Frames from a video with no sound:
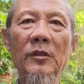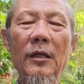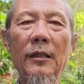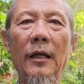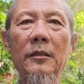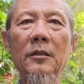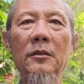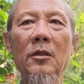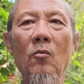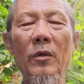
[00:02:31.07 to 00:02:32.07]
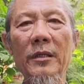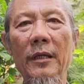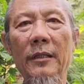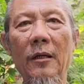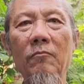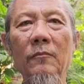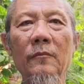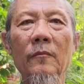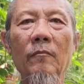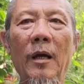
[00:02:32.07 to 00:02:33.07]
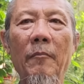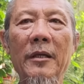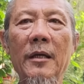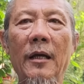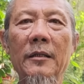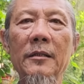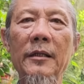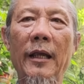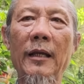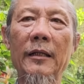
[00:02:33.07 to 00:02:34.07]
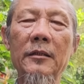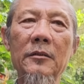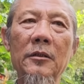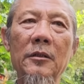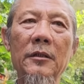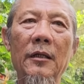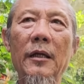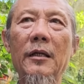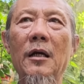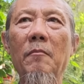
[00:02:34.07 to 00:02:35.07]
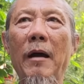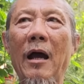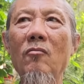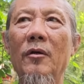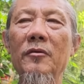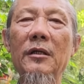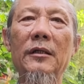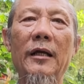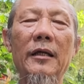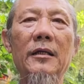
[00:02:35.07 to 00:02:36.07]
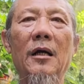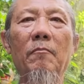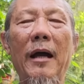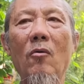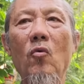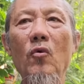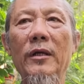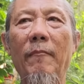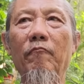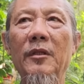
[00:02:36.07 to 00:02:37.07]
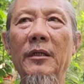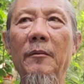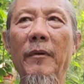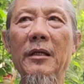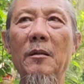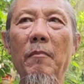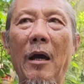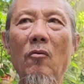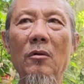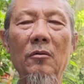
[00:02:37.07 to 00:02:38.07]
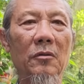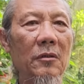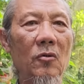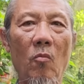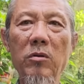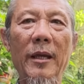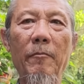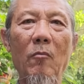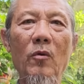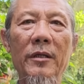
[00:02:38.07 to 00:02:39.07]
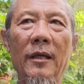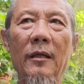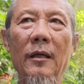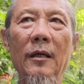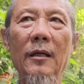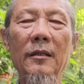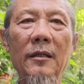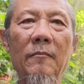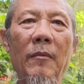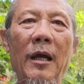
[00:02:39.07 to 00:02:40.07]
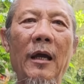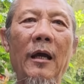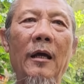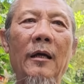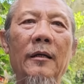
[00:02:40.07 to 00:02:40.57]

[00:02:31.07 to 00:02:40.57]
Nhất là thường quý vị thấy không, và bây giờ như vậy là thường những cái cơn bão nào, nhất là cái cơn bão cuối năm thì mấy cơn bão nó khủng khiếp lắm quý vị. Nhưng mà